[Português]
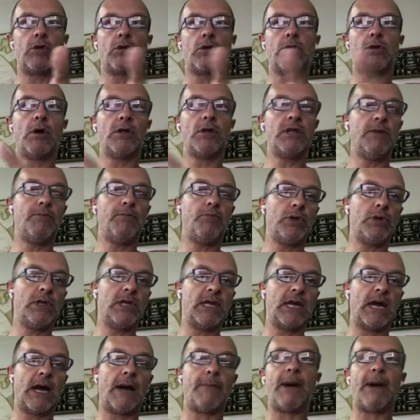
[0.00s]
só se
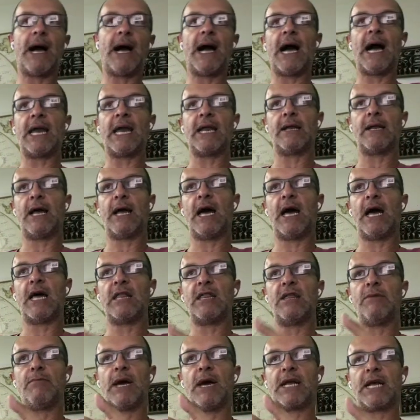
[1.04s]
podia amarrar as
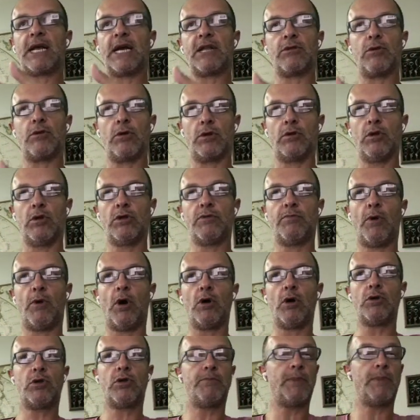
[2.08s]
embarcações nos
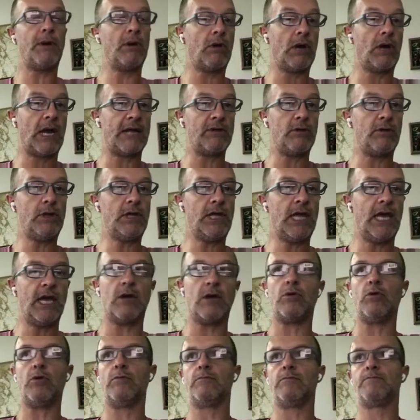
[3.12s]
portos pelo lado esquerdo.